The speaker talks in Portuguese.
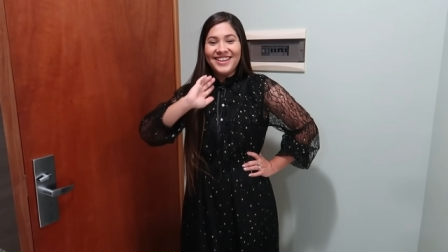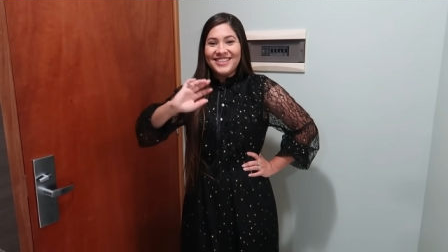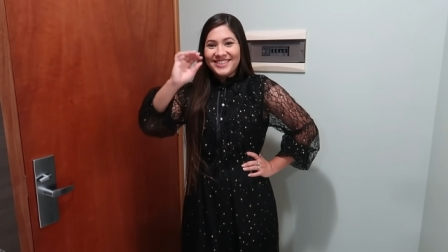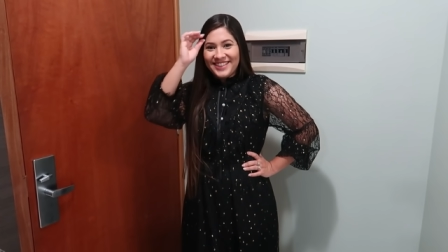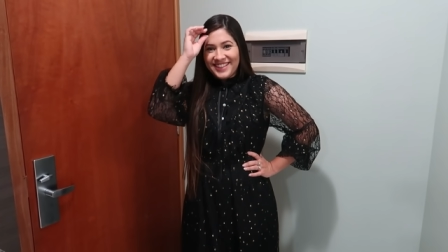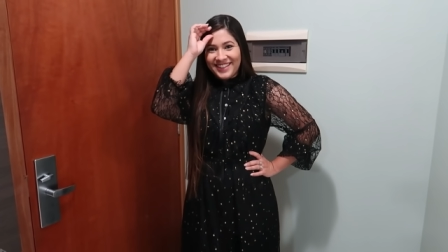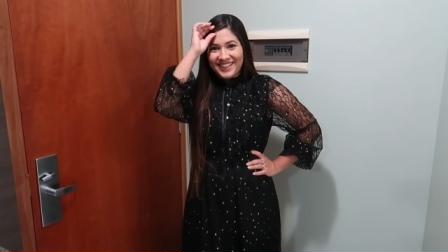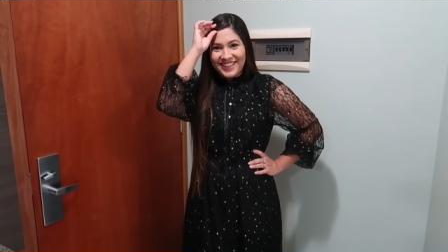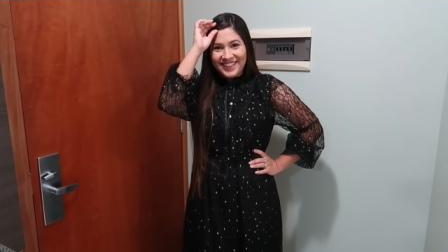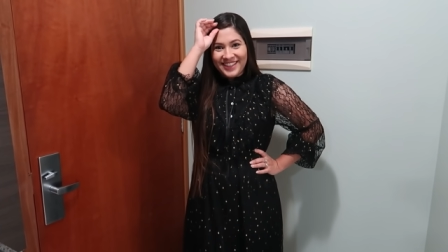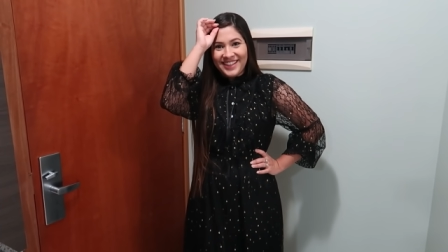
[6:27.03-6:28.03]
E é uma
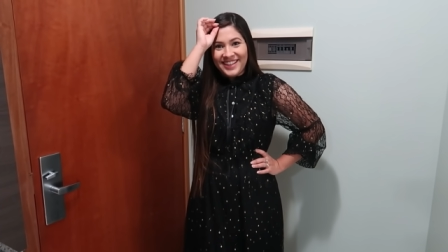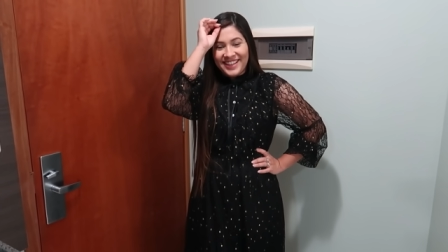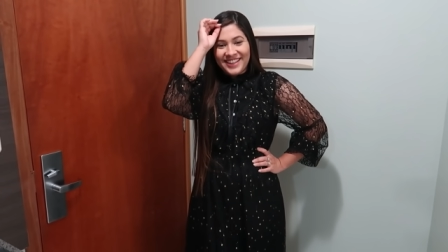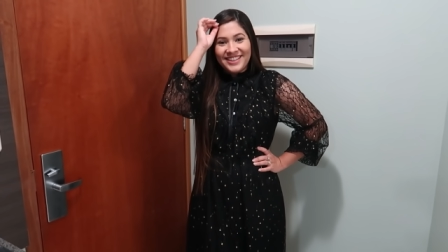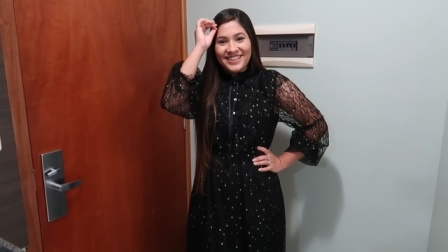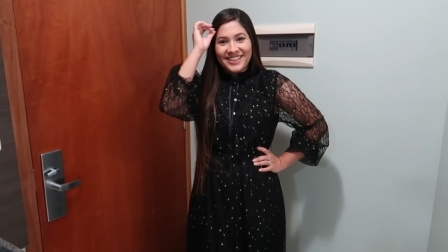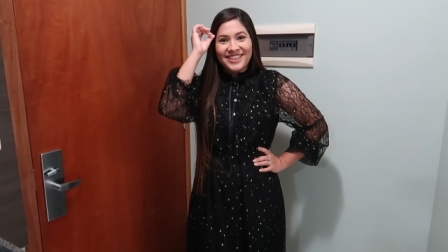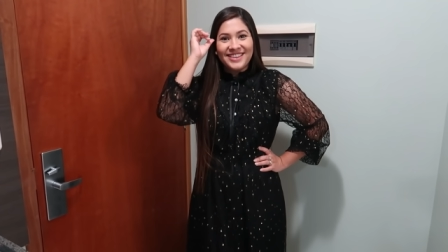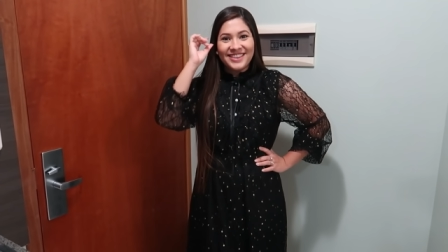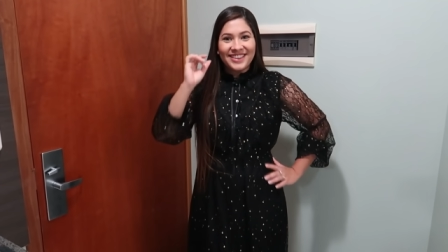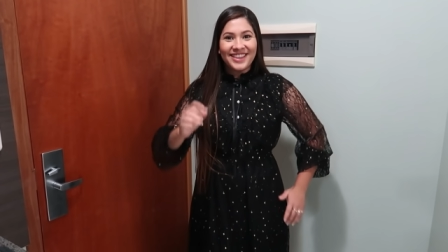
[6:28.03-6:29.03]
agência importante, era é a mais
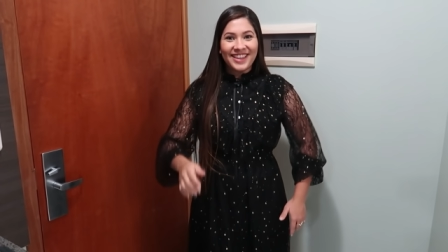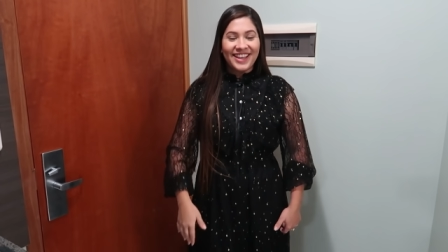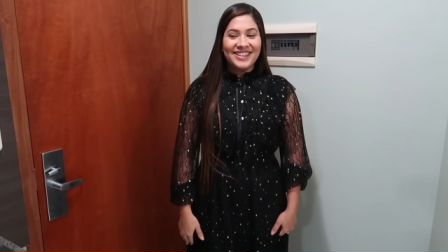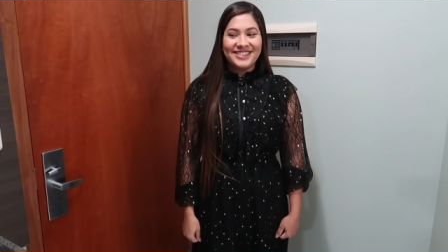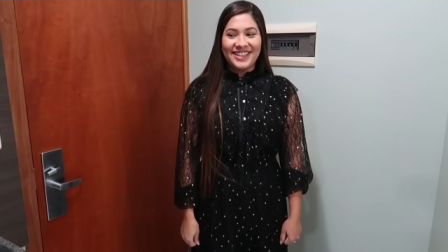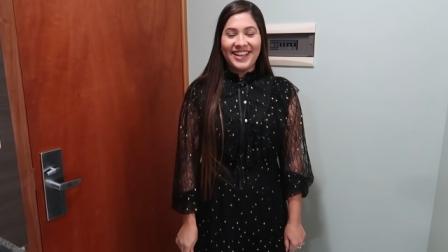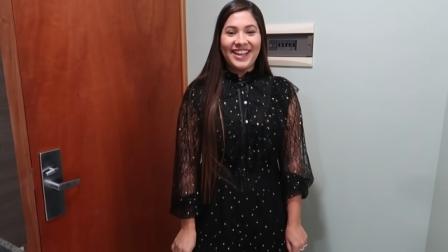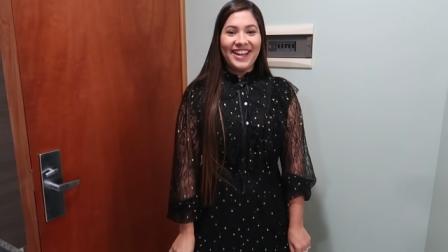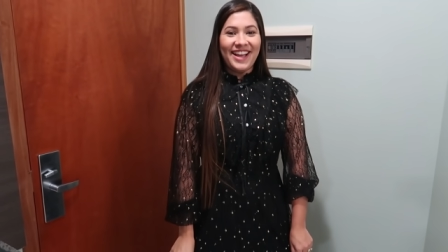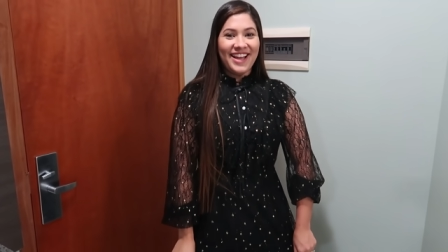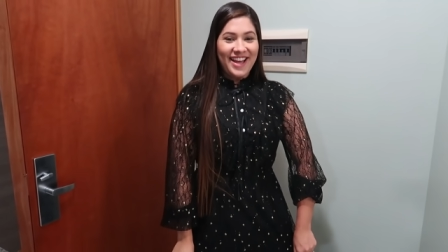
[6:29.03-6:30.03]
importante que tinha Cheguei
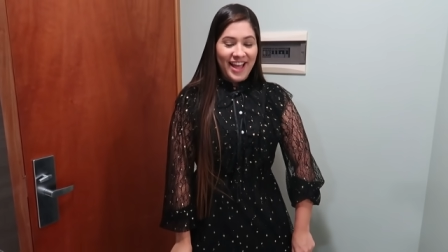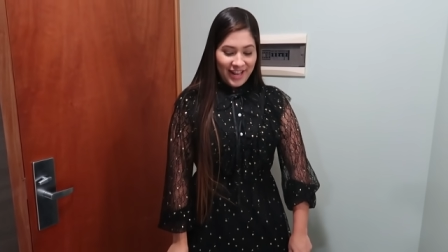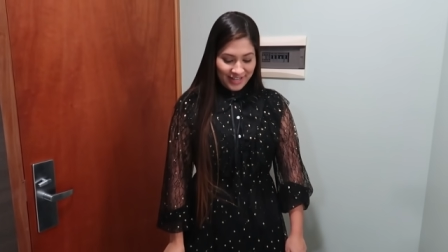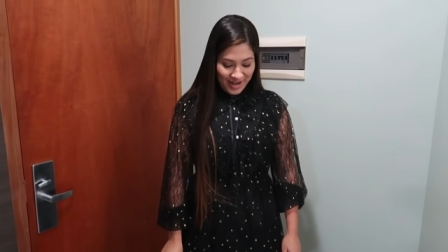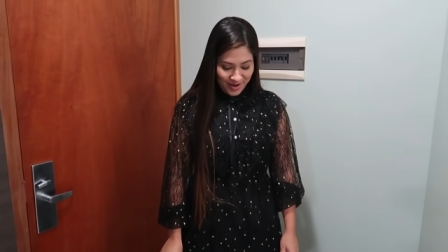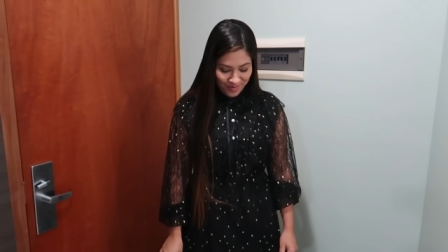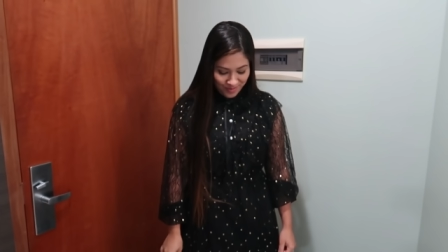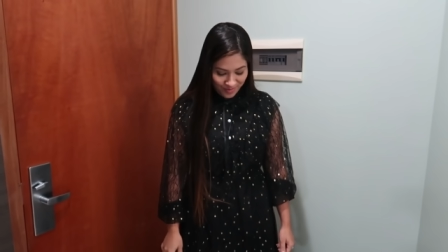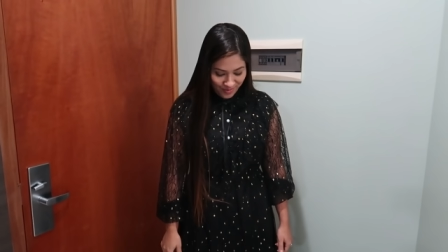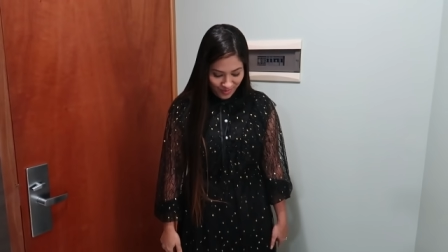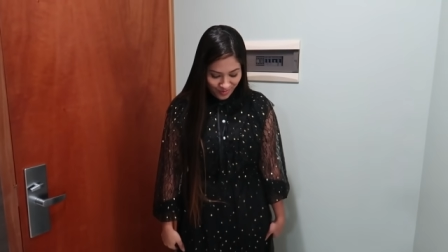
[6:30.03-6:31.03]
ali. Cheguei lá, daí o,
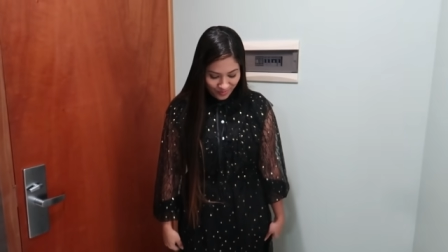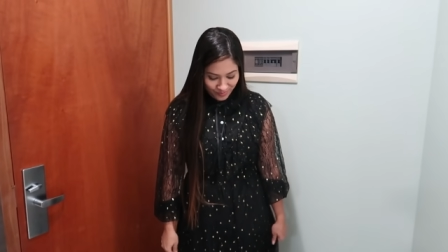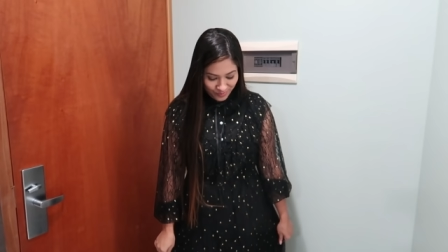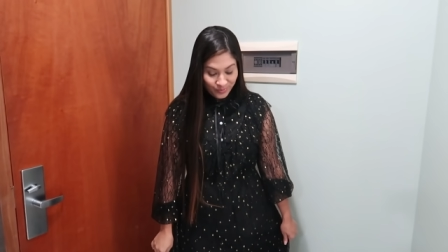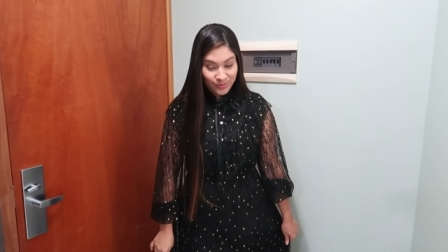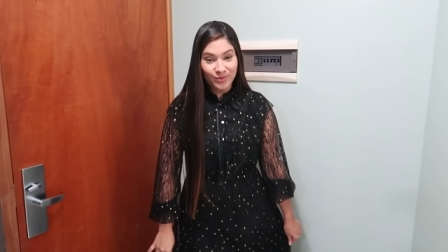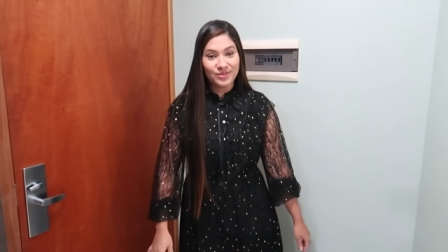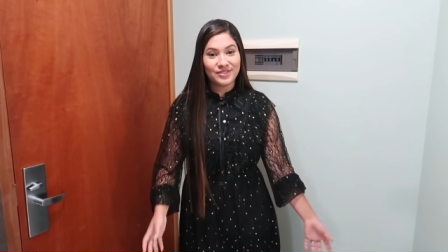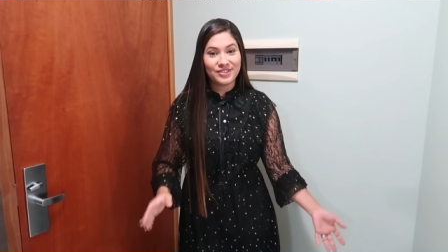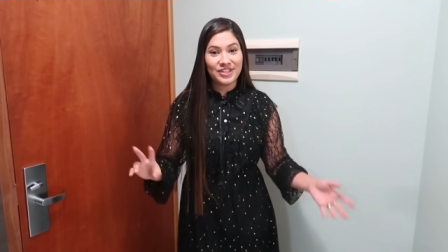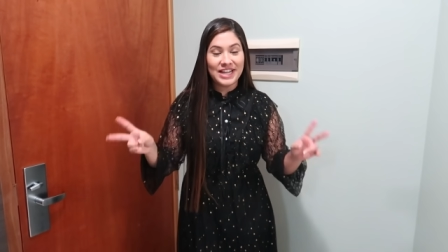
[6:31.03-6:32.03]
o, um
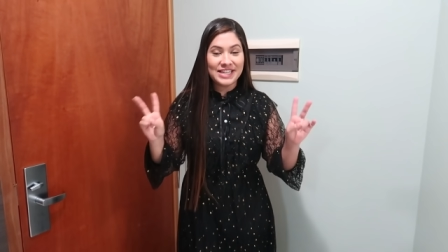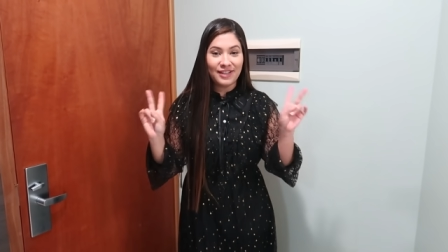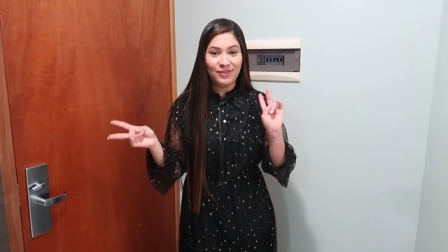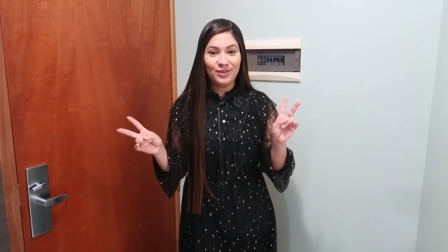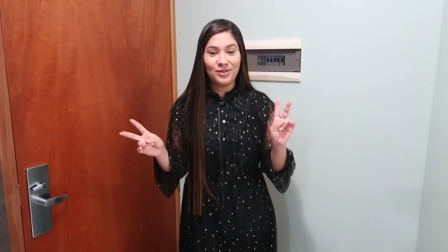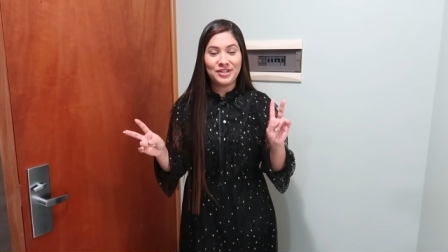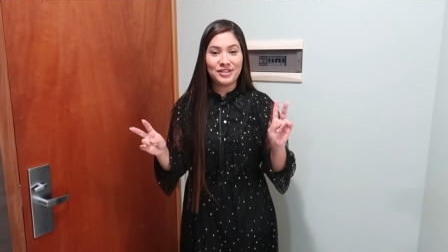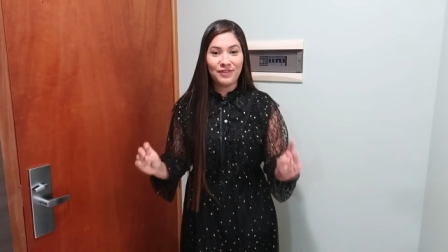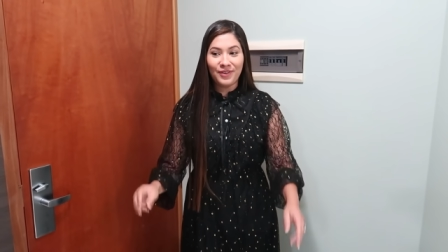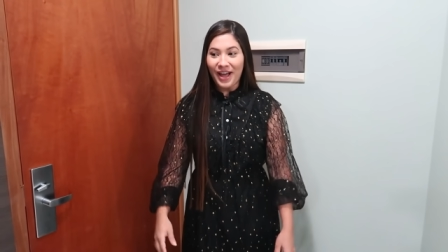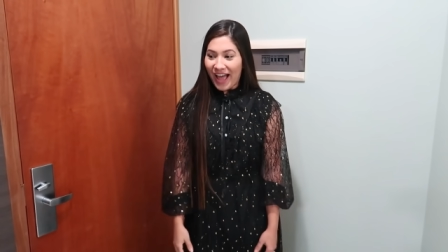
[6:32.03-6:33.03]
dos... Eles estavam em dois
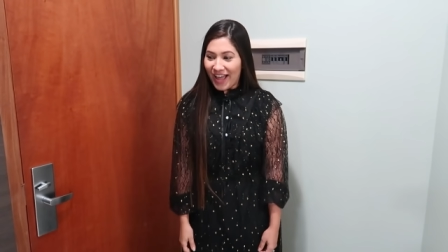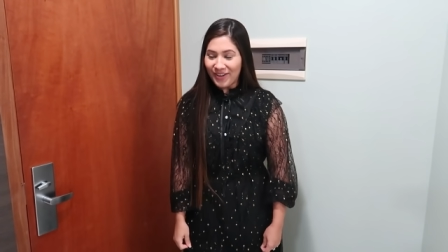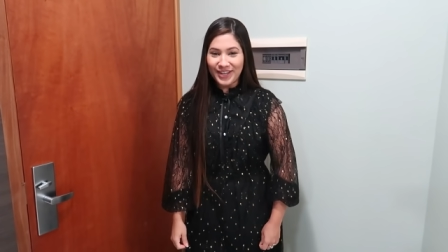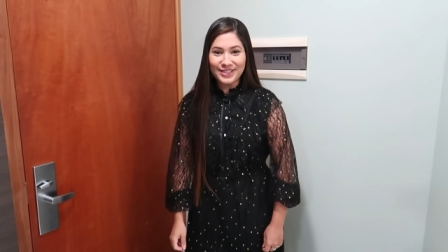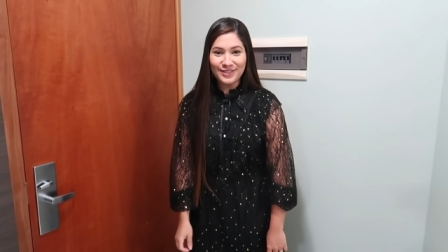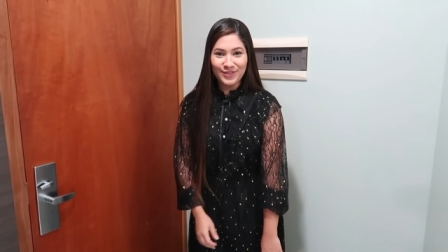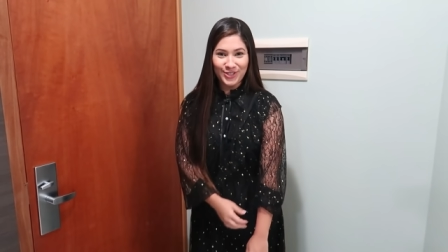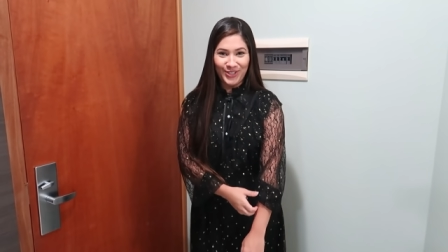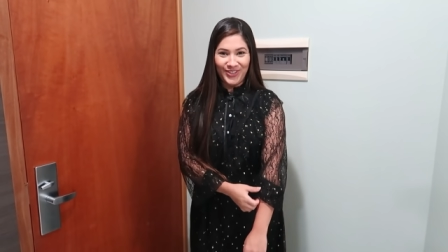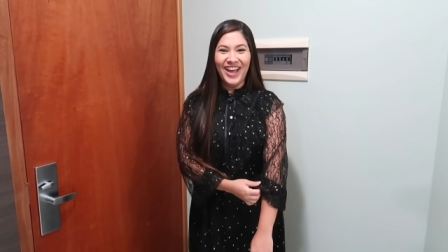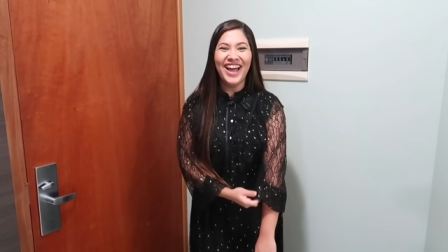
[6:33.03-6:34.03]
já falou, ah, eu quero esse
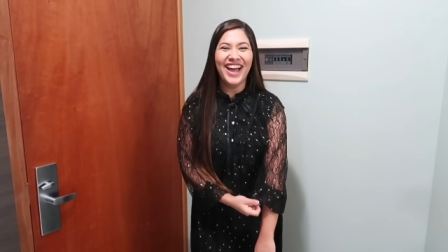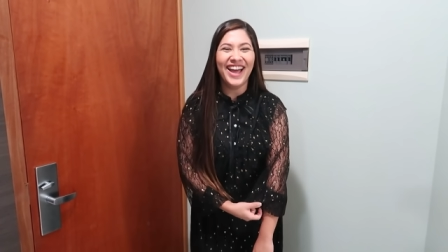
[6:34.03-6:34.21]
vestido.